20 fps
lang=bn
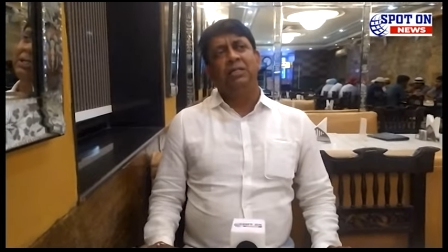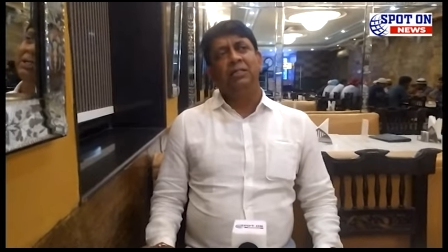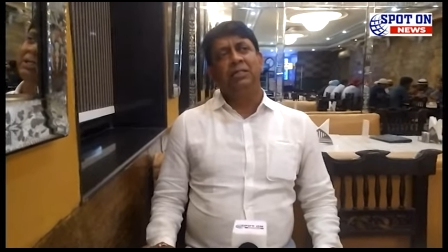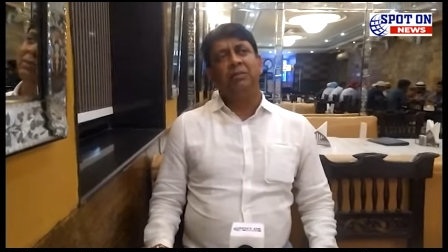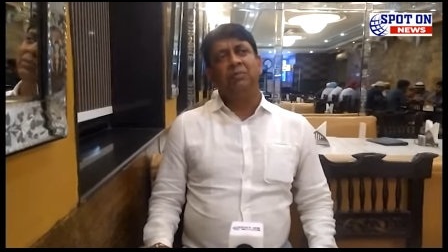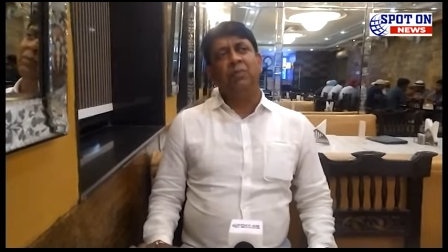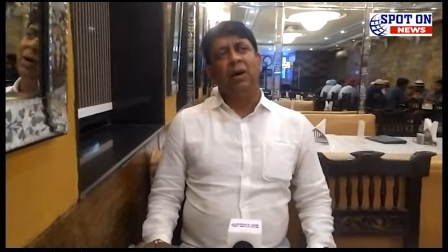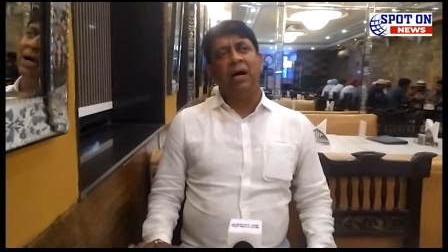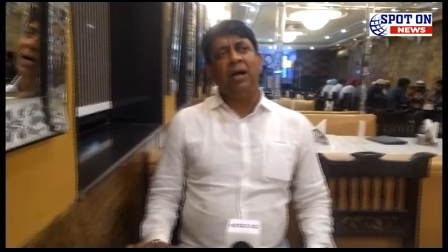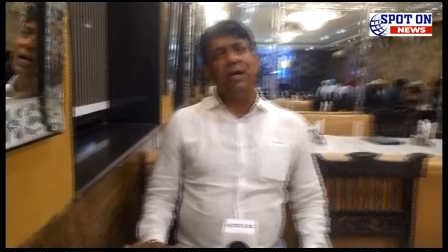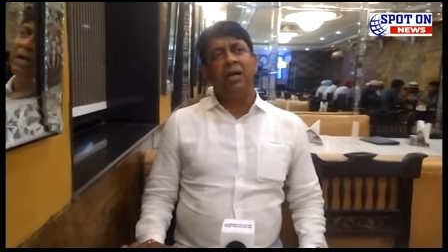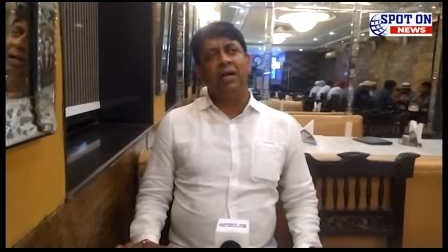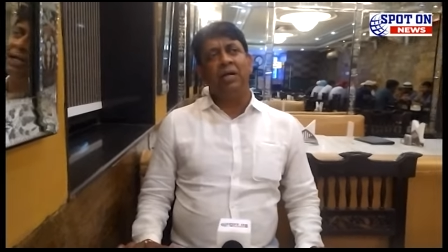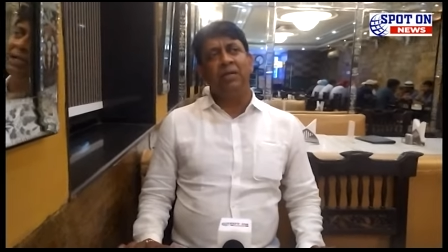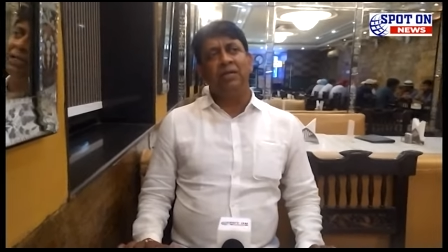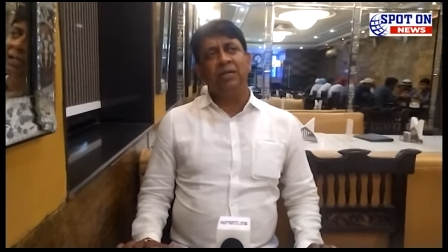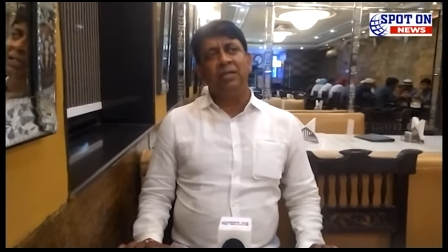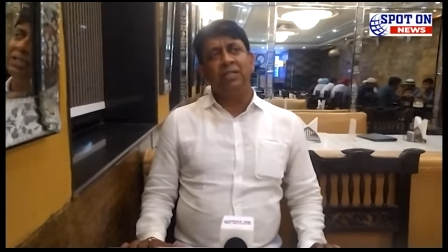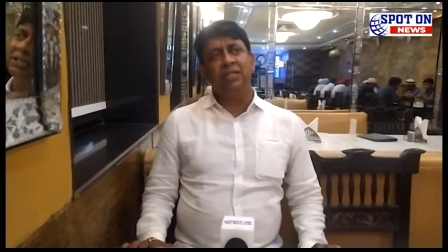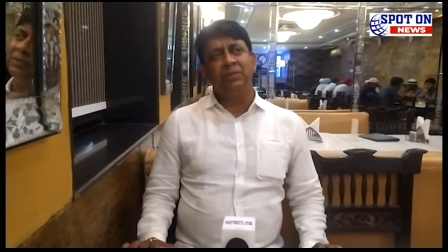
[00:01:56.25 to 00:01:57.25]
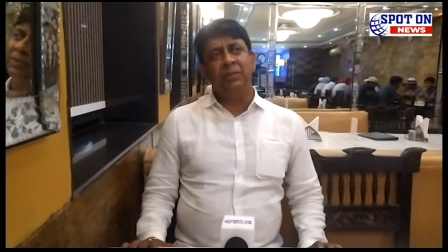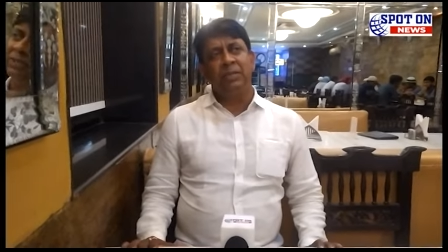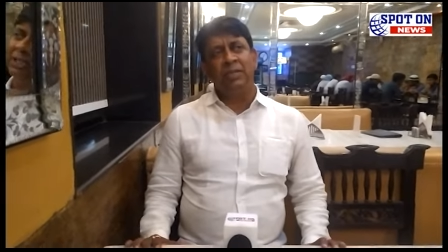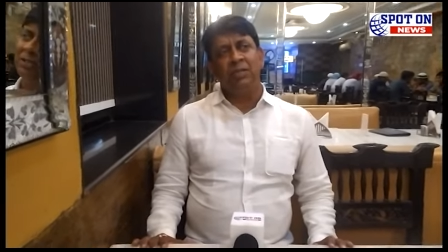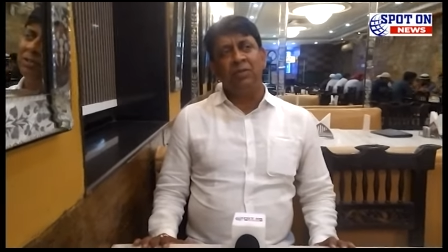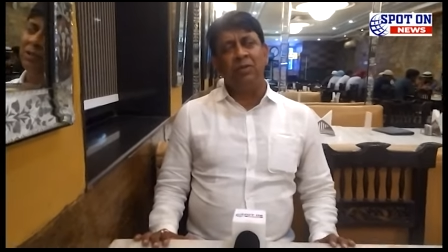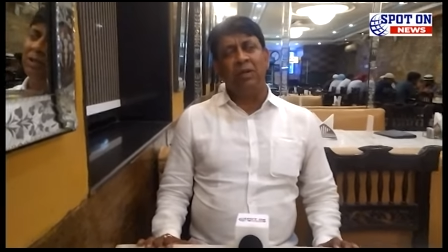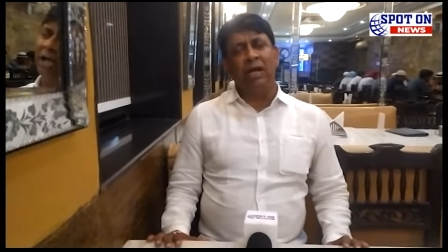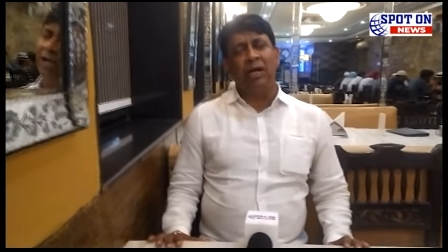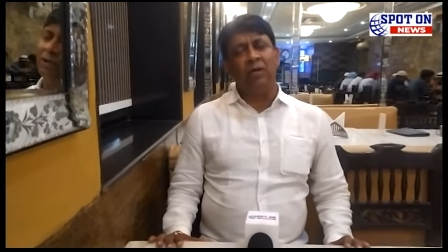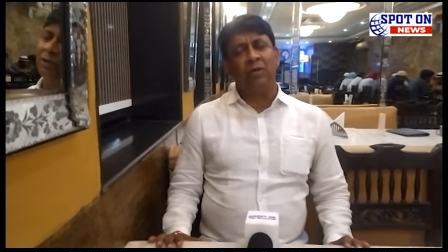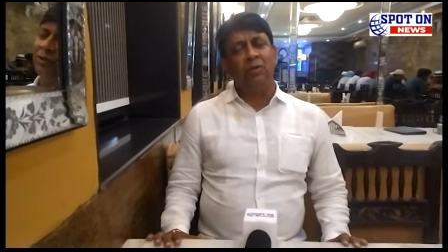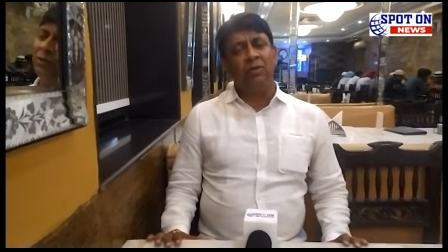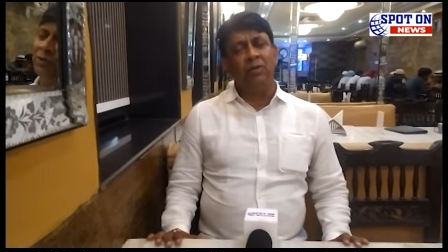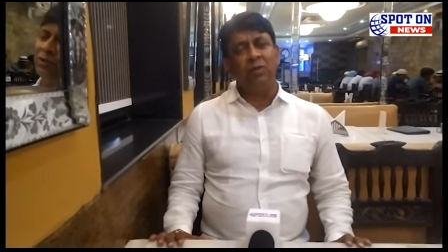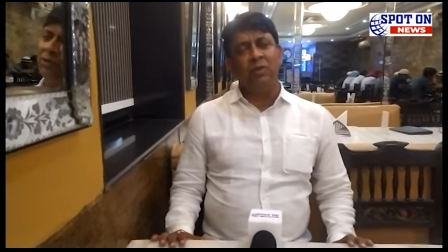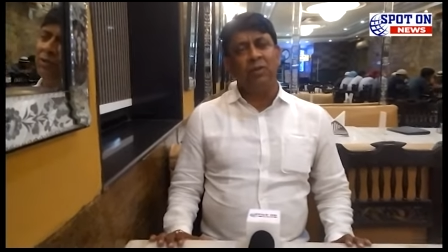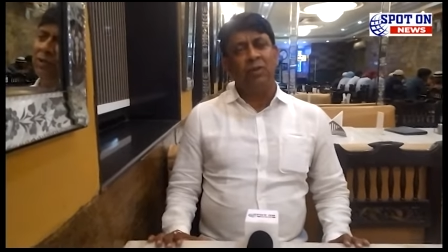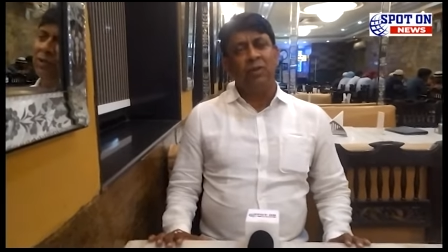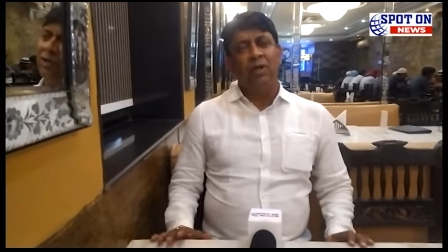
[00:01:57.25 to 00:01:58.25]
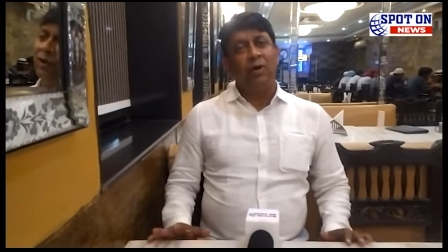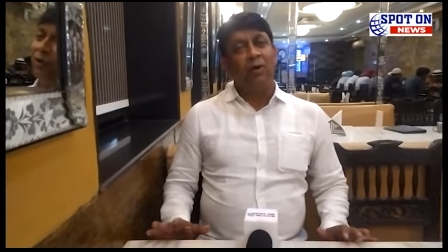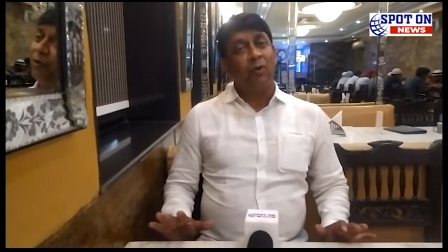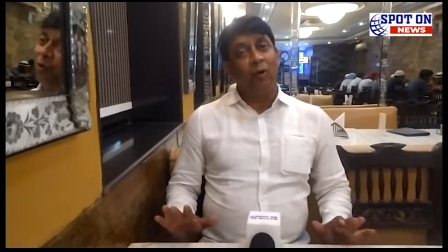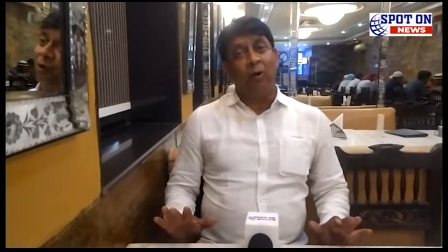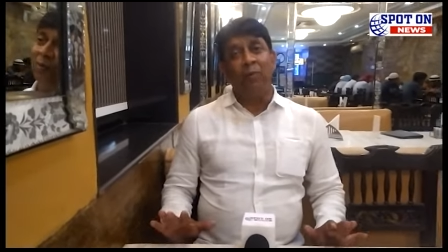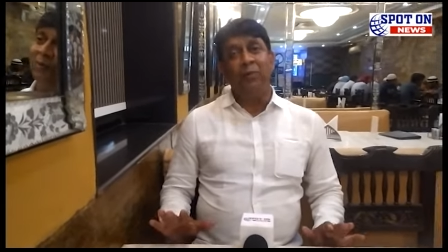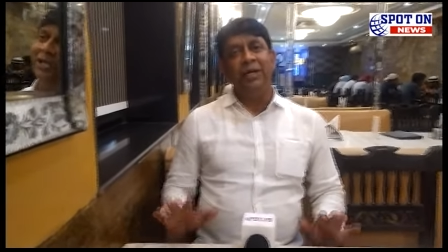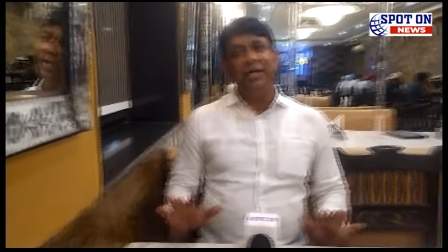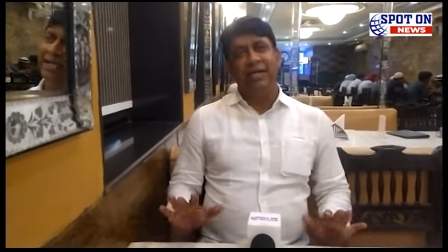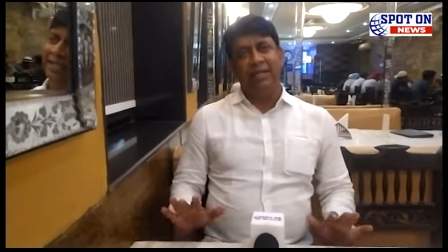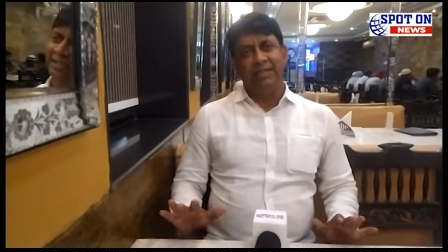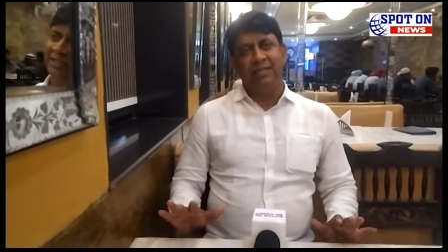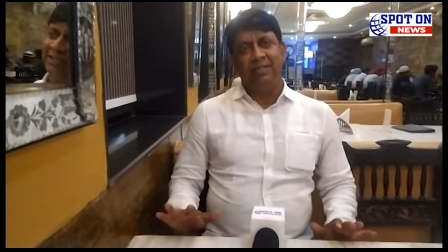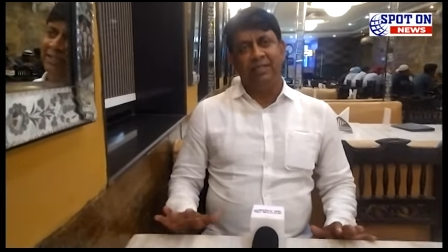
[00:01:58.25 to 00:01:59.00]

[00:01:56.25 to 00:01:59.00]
যে বাংলার কারিশ্মা কিন্তু এখনও কমেনি